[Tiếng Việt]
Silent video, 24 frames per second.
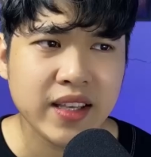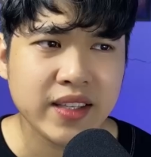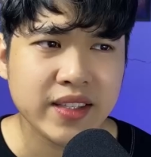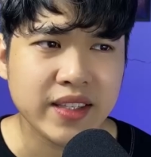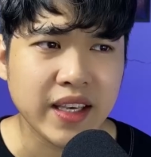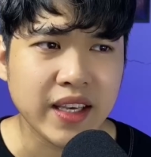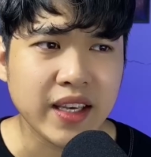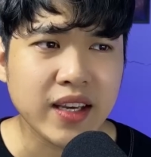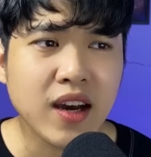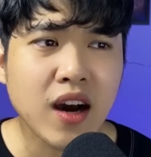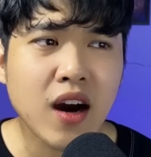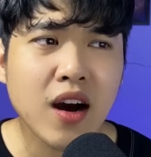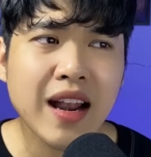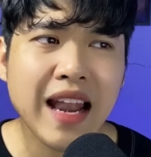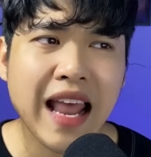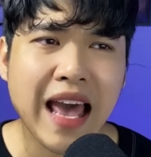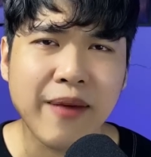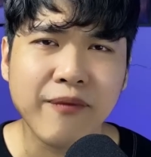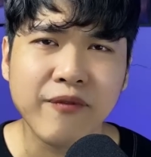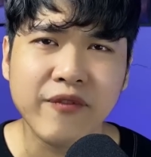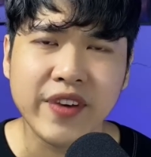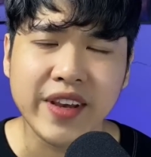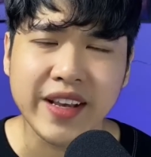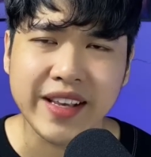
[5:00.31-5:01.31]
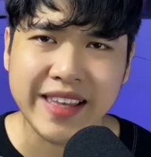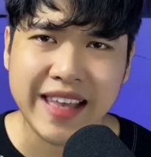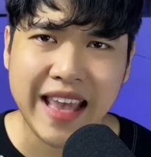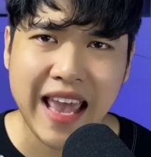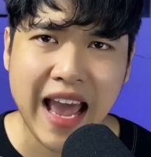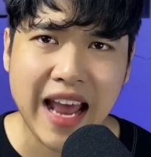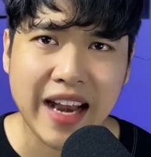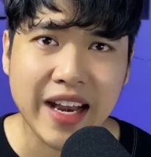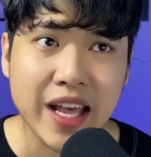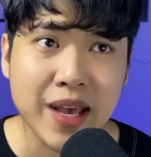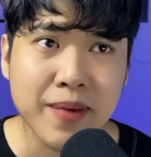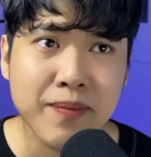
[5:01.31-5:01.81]
chỉ có làm việc
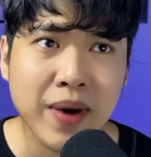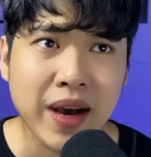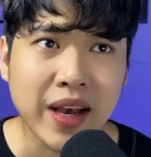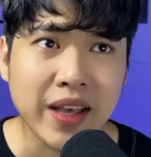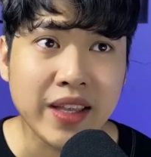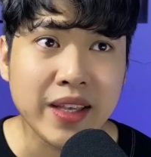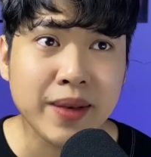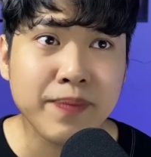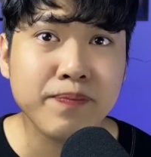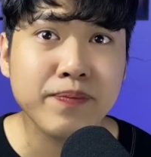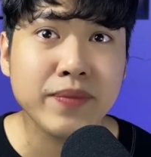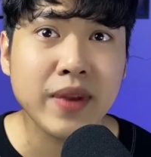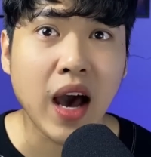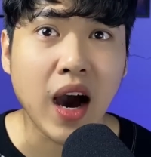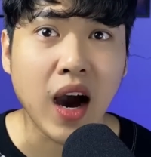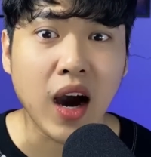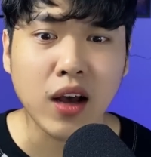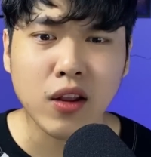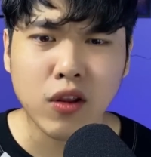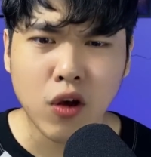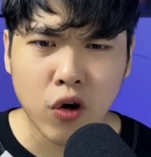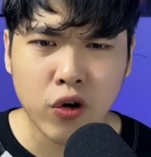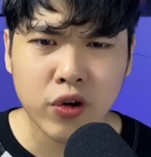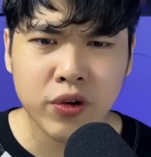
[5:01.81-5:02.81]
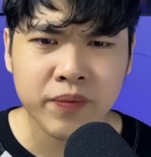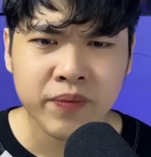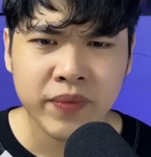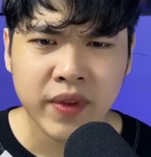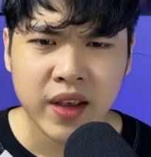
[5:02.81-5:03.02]
nhà để mà giúp đỡ thôi.